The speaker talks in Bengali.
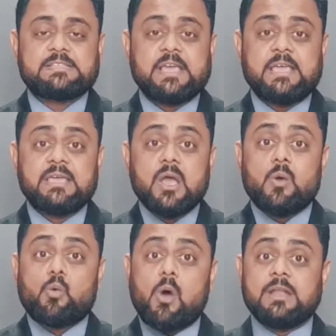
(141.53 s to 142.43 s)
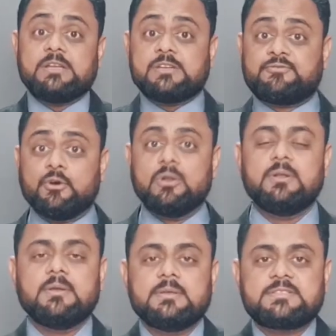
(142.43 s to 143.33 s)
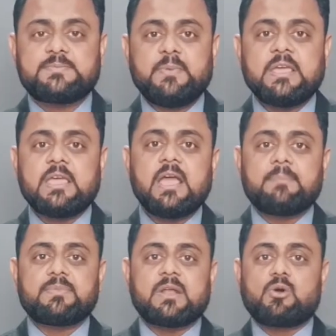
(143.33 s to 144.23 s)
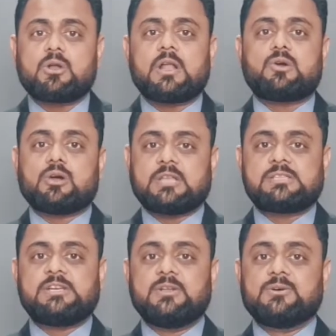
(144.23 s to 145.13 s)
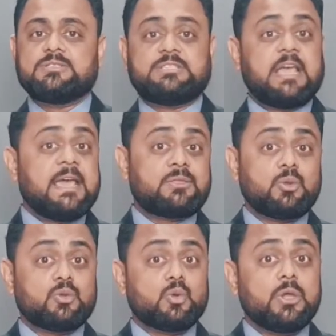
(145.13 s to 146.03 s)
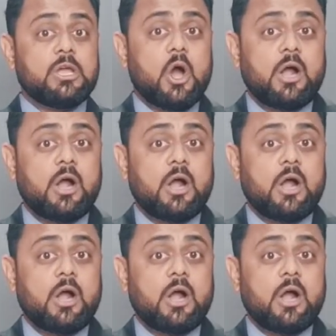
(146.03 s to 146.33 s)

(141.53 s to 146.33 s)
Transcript: বা যেই কোয়ালিটিফুল স্পিকিং আপনার করার কথা ছিল যেহেতু দুই